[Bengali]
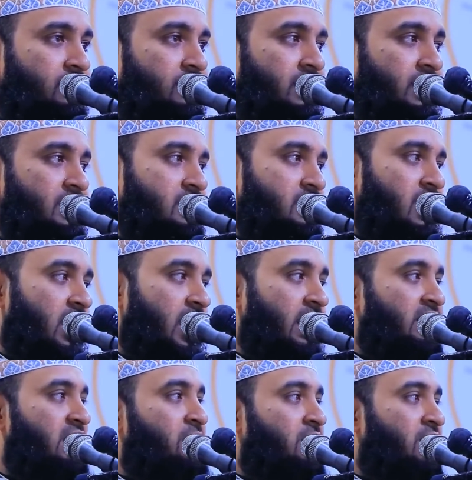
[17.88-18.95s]
তিনটা
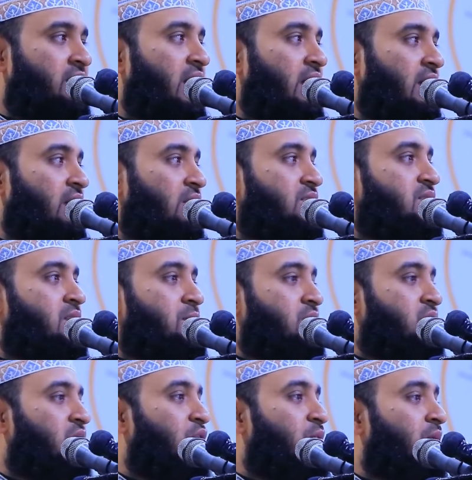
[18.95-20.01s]
এক নম্বর ধাক্কা হচ্ছে
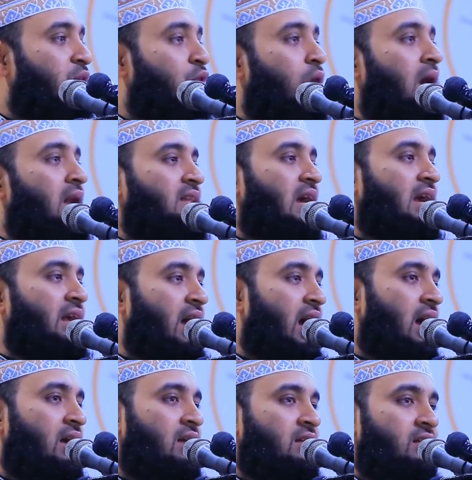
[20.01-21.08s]
বিশ্বনবীর দোয়ার ধাক্কা
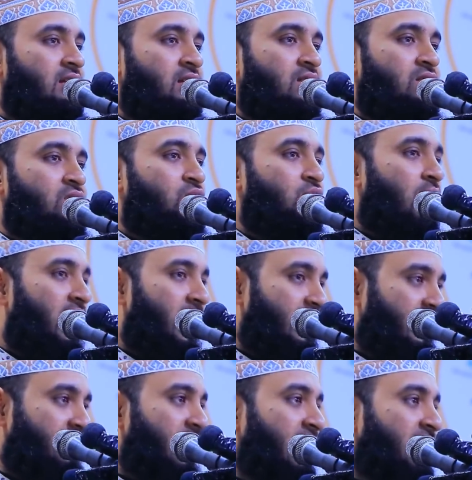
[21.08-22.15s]
দোয়ার
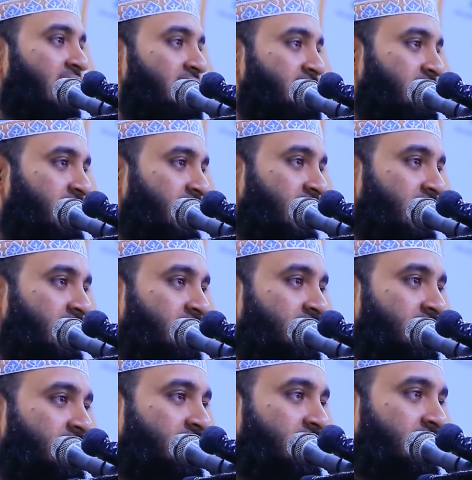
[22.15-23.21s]
একটা ধাক্কা আছে না নাই
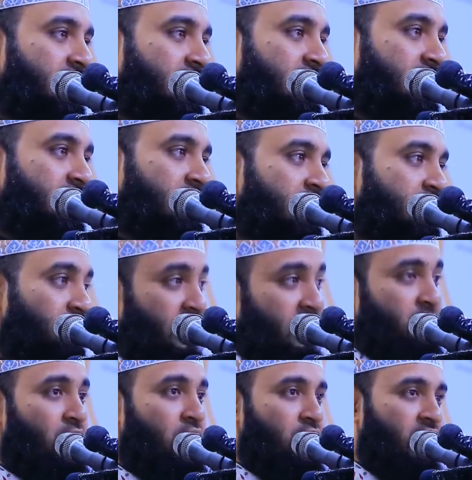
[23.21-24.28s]
এটা
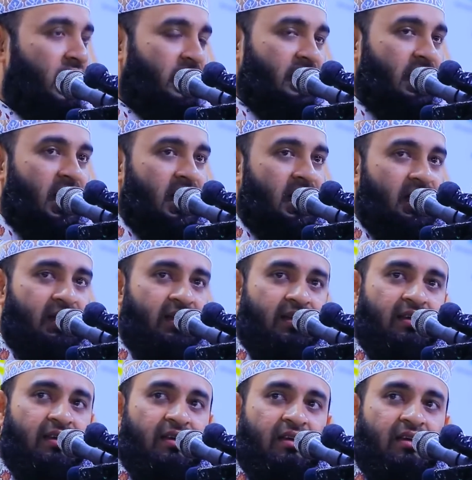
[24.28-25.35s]
বড় ধাক্কা
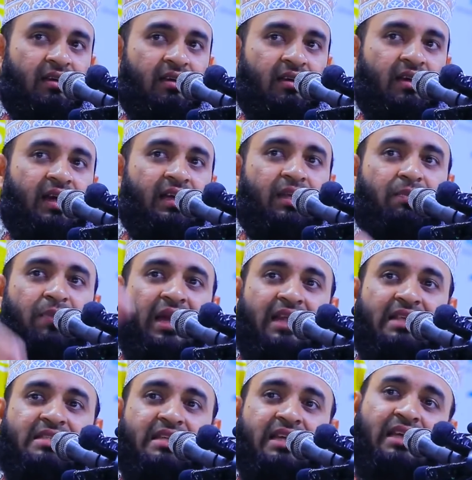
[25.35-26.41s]
এটা
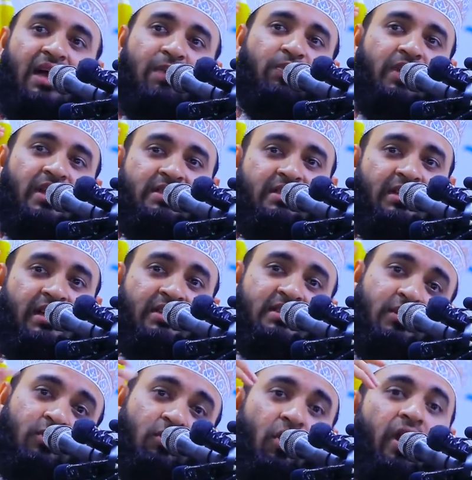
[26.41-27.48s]
ব্যালিস্টিক ক্ষেপণাস্ত্রের
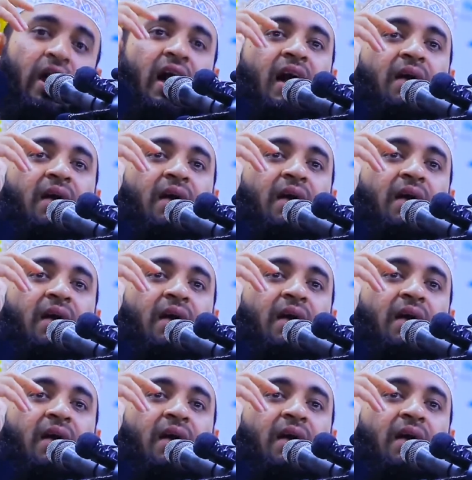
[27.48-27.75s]
চেয়েও কড়া